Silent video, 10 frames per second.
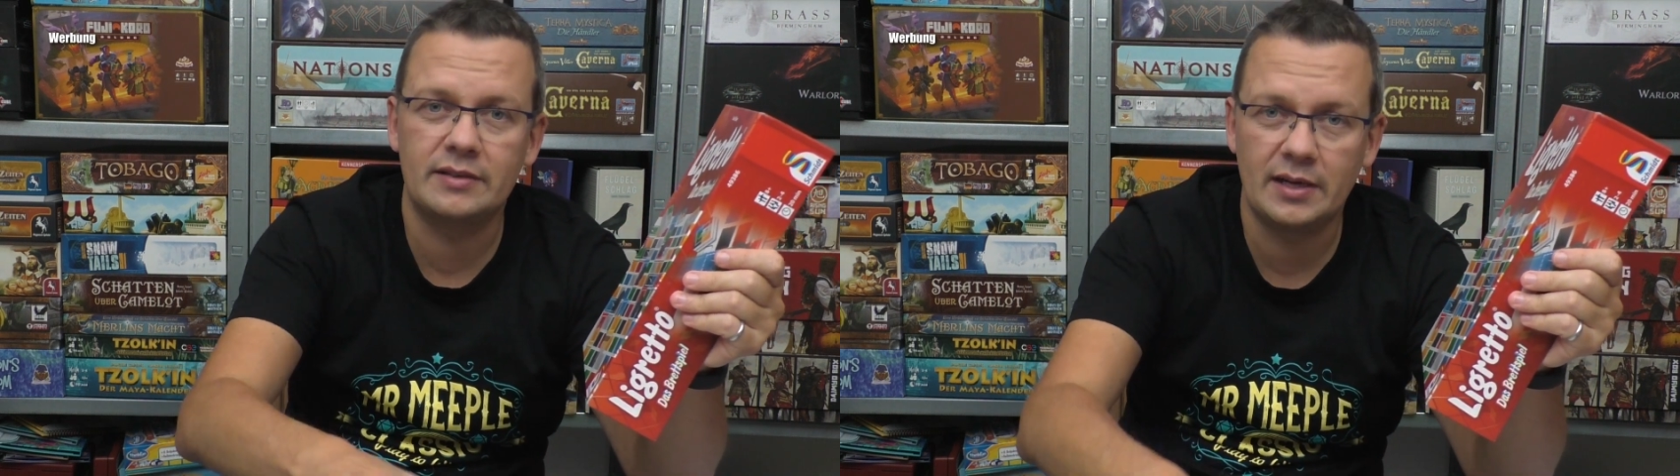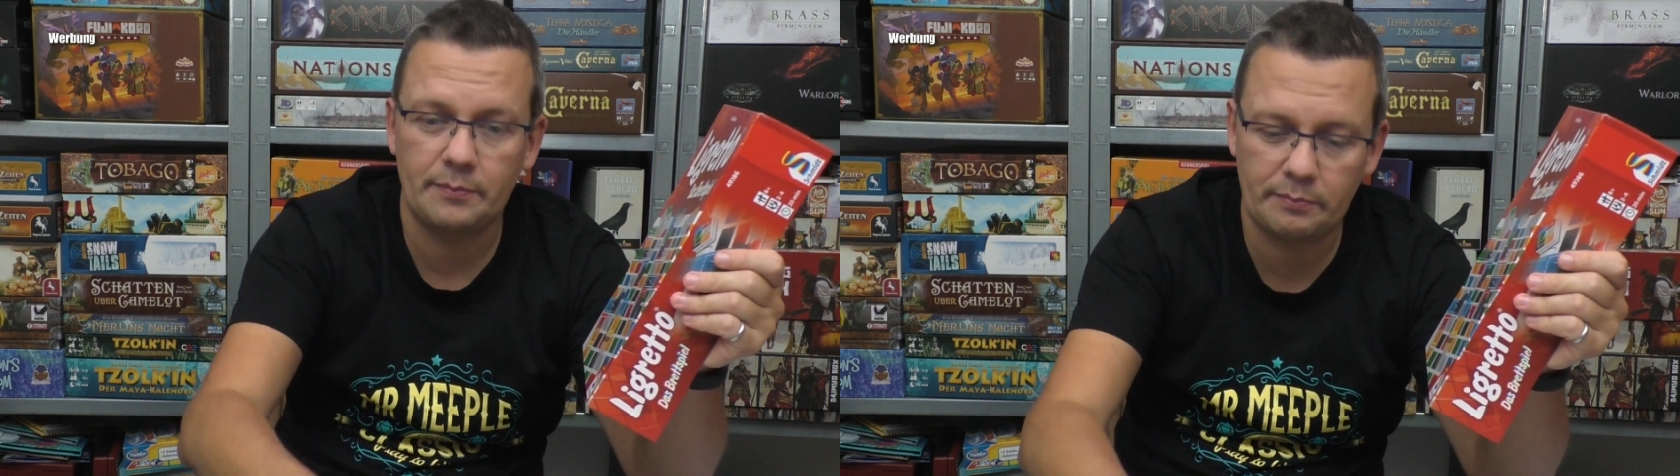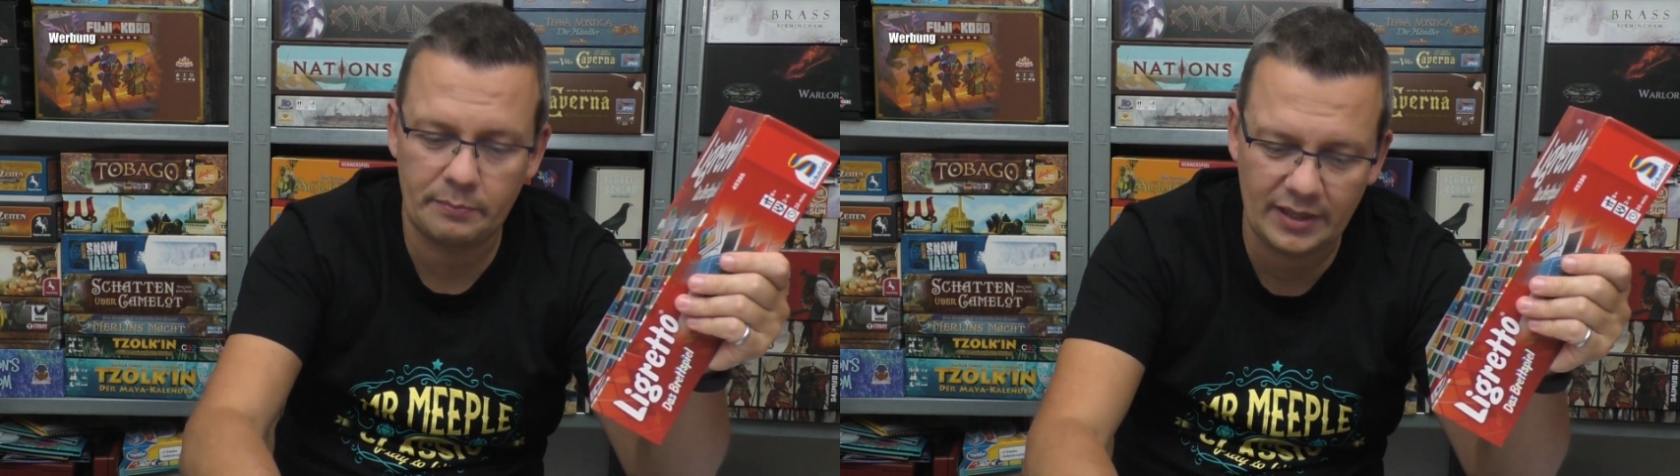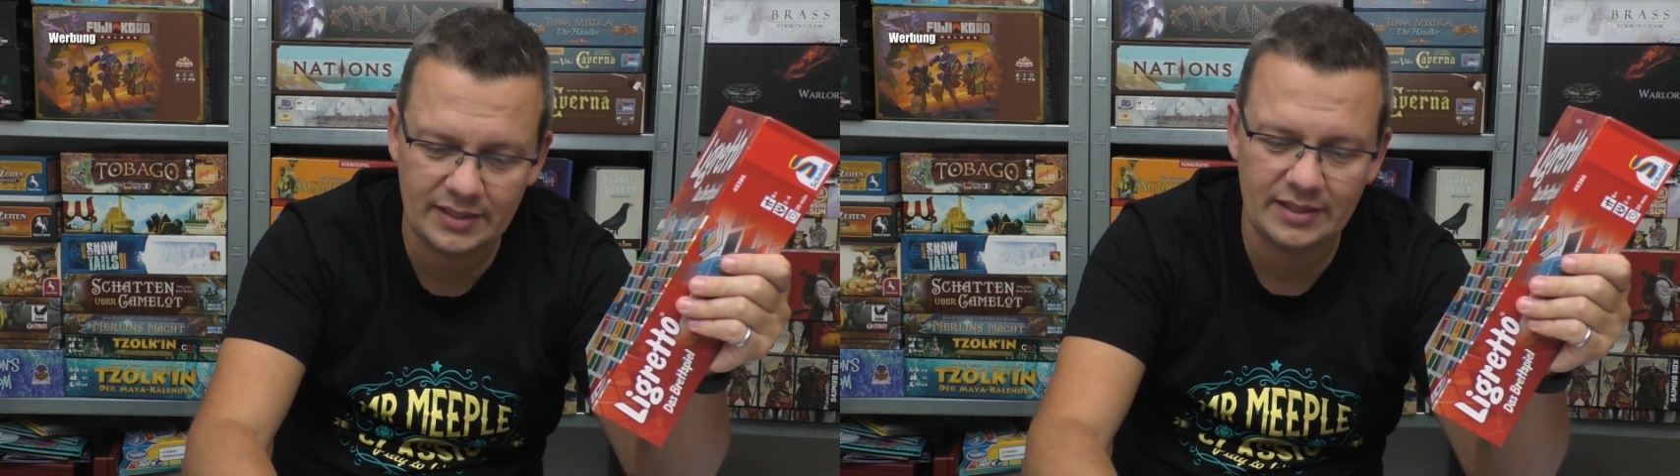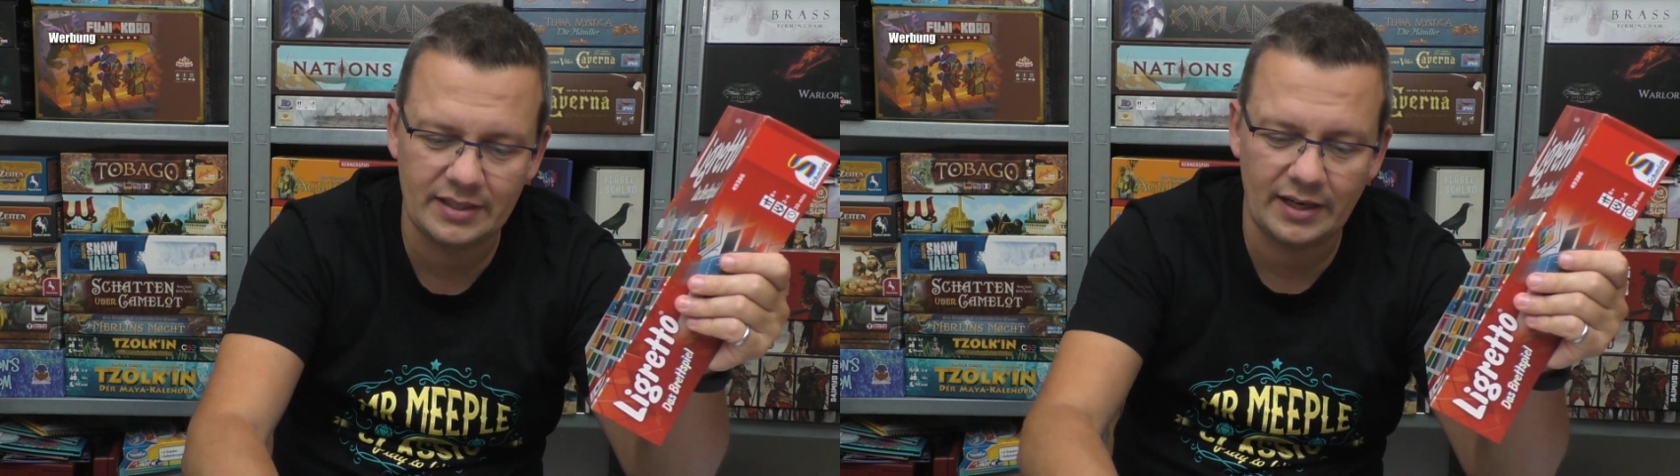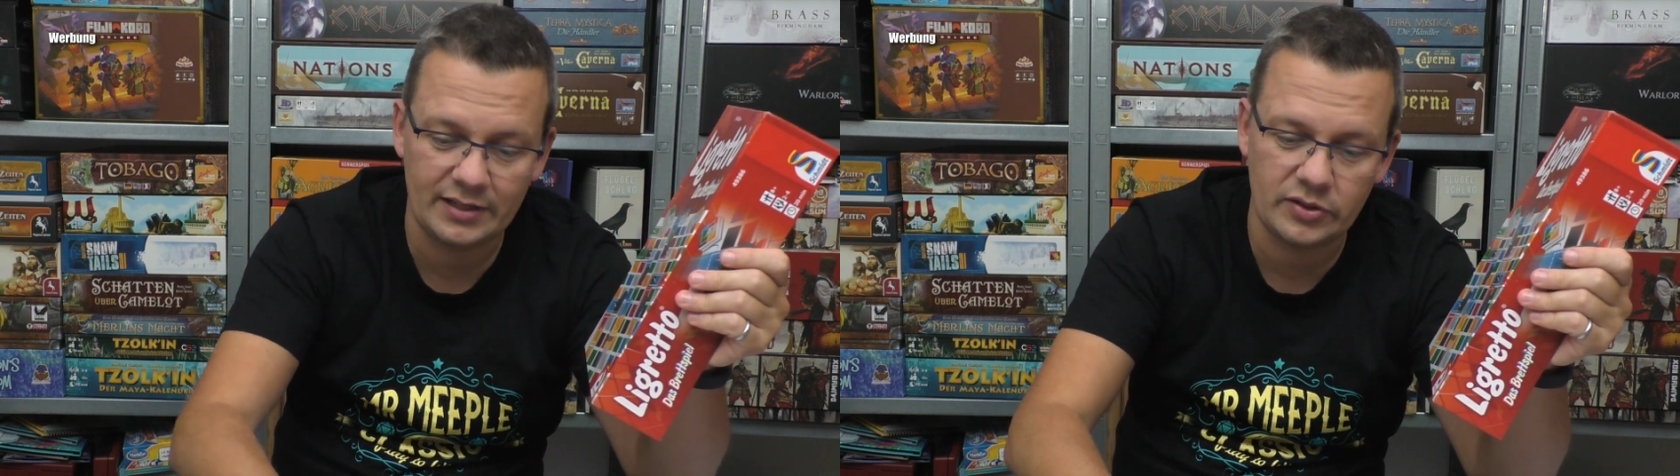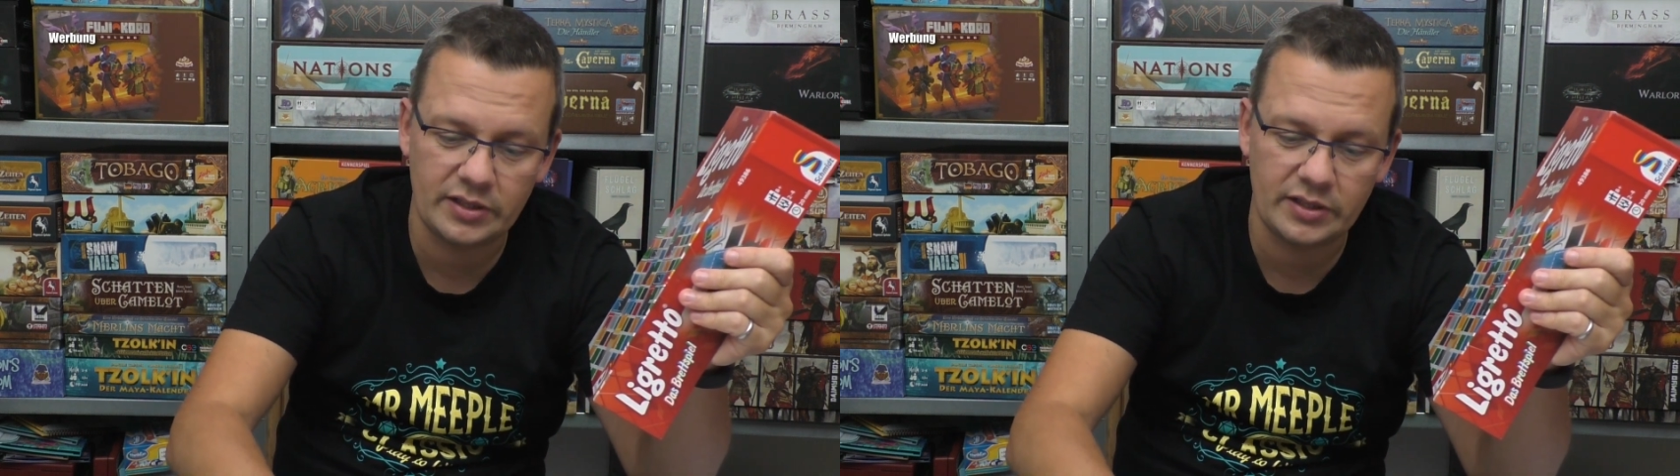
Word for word: der Plättchen, also